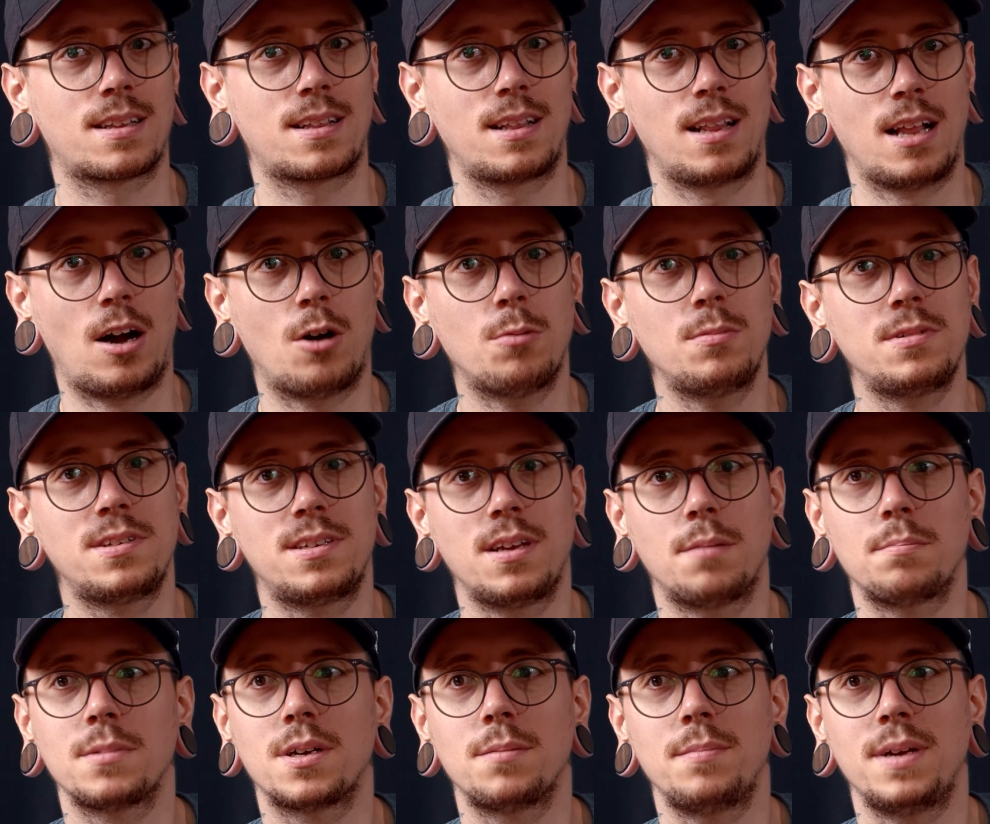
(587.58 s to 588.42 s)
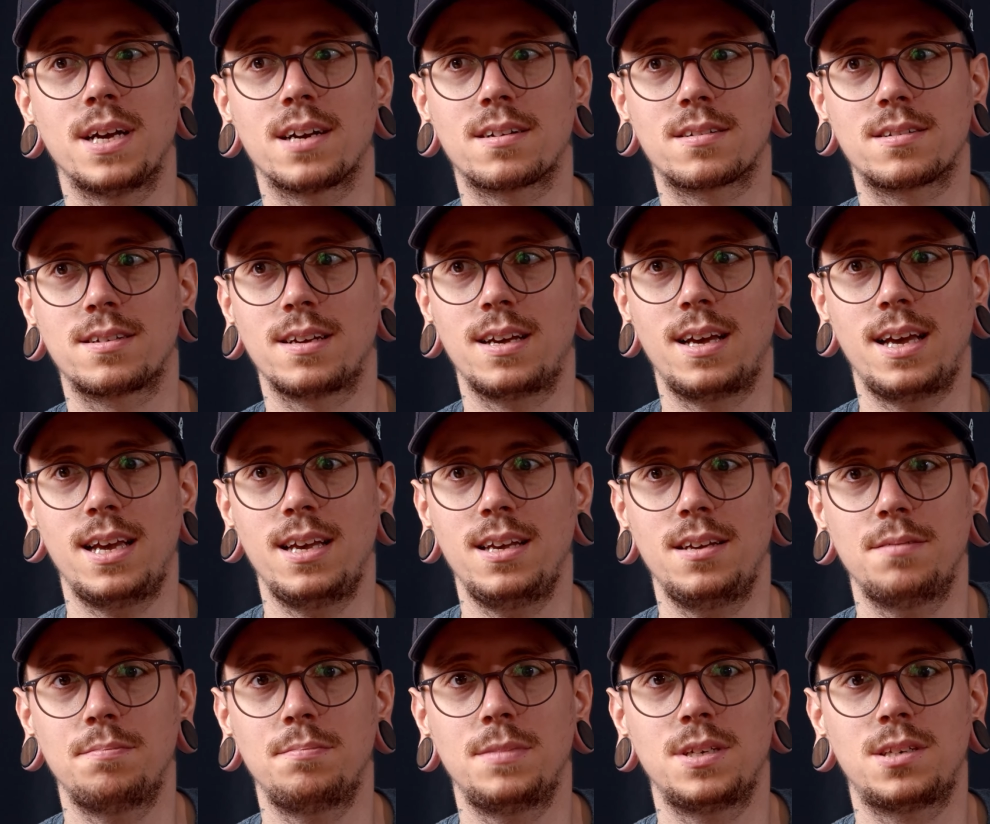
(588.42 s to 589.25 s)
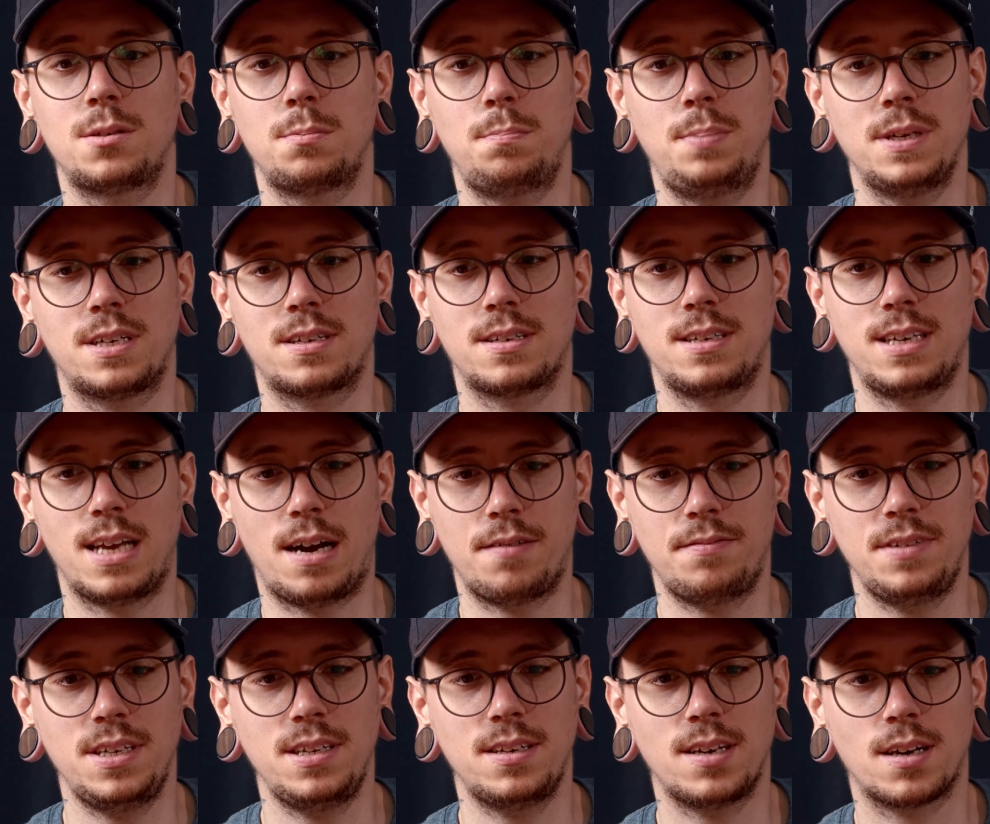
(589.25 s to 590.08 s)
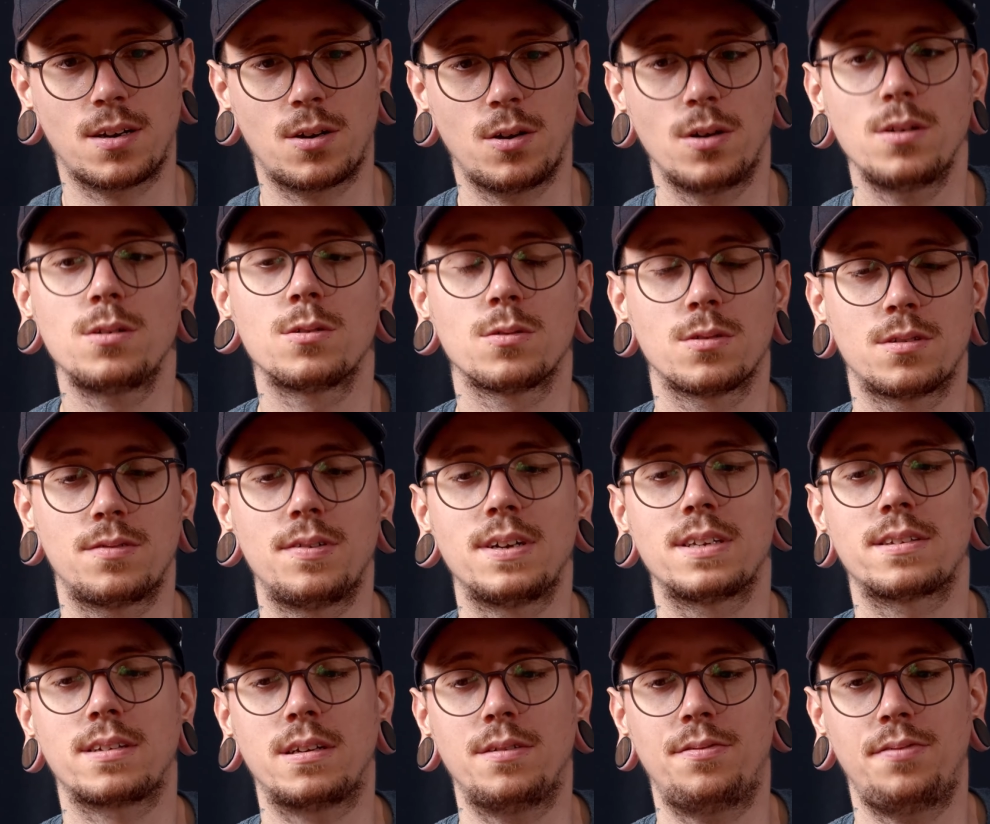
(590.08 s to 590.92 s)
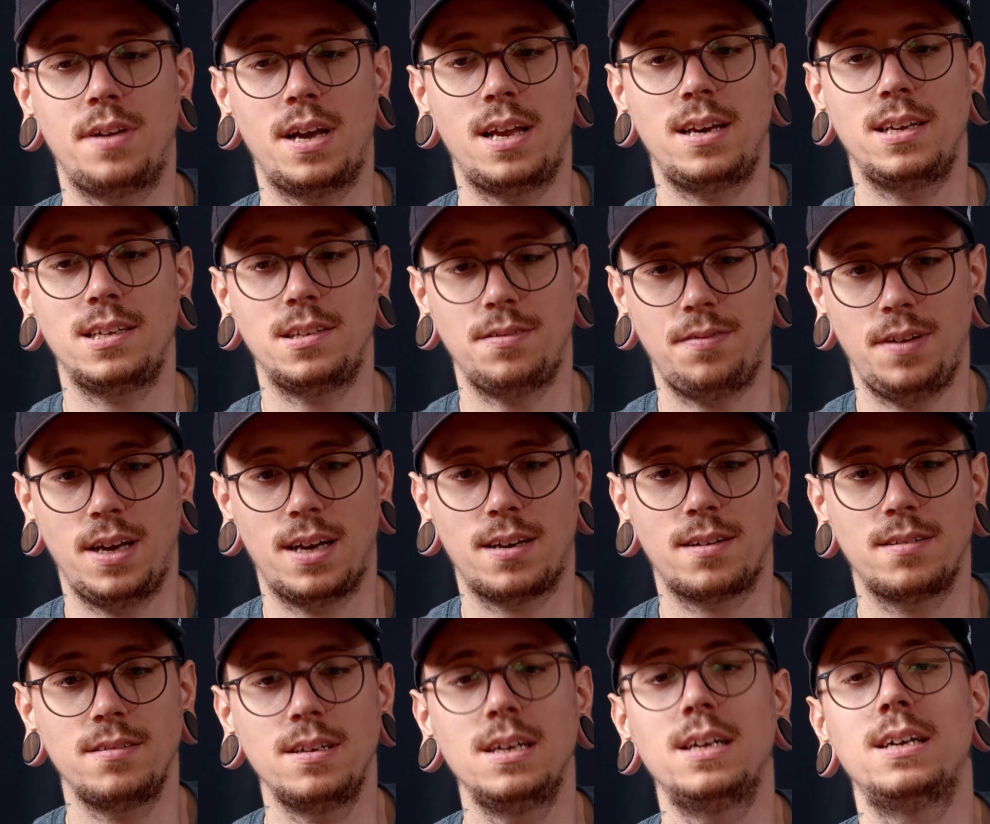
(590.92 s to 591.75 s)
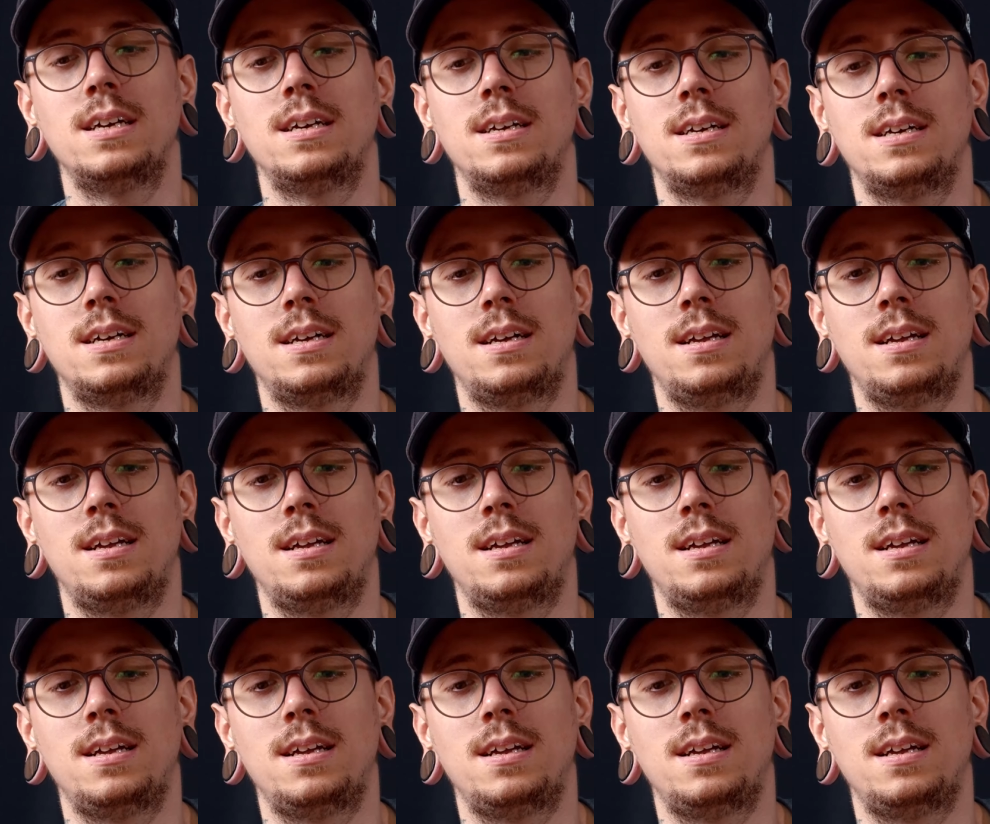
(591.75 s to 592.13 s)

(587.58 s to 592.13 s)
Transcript: glaube, sie haben gemerkt, ey, mit Big Navi, da könnte uns was gefährlich werden. Mhm.